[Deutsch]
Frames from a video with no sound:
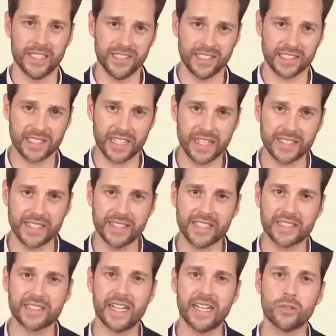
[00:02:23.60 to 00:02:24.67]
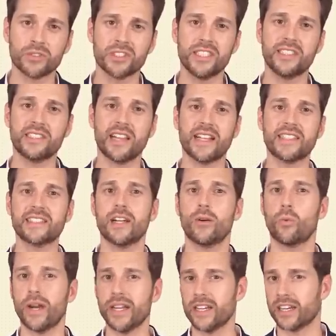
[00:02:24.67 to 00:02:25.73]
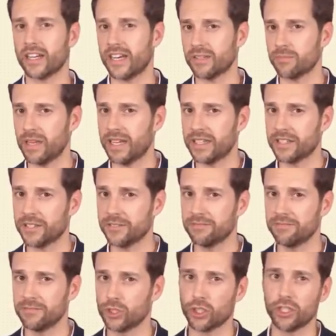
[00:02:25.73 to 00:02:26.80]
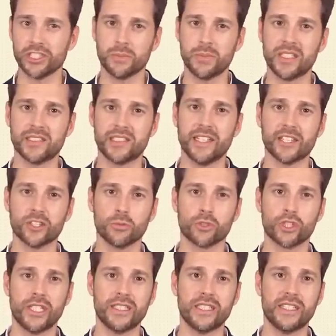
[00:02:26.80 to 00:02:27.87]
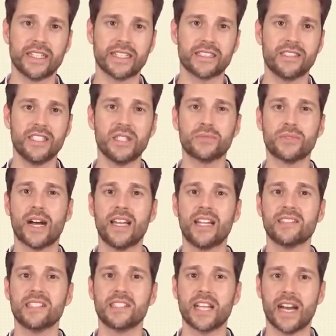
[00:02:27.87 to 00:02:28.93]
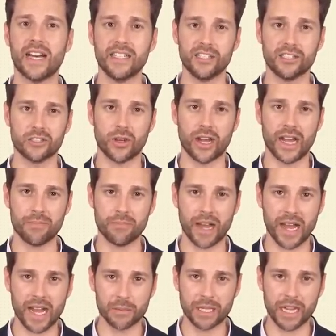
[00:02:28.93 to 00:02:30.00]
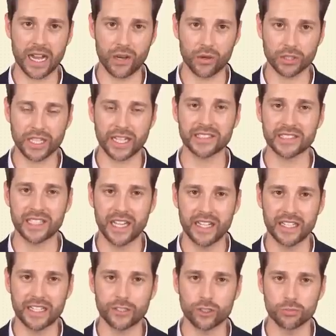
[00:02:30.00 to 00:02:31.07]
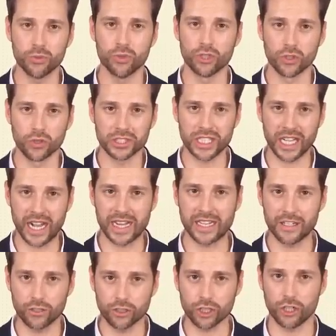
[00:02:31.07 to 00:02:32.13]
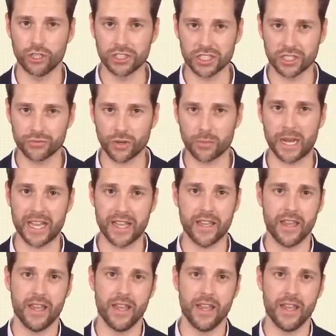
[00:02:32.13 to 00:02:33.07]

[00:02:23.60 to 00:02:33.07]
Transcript: In dieser Zeit geht der Zahlungsdienstleister Wirecard pleite. Scholz Ministerium steht in der Kritik, fahrlässig gehandelt zu haben, aber auch das geht spurlos an Scholz vorbei.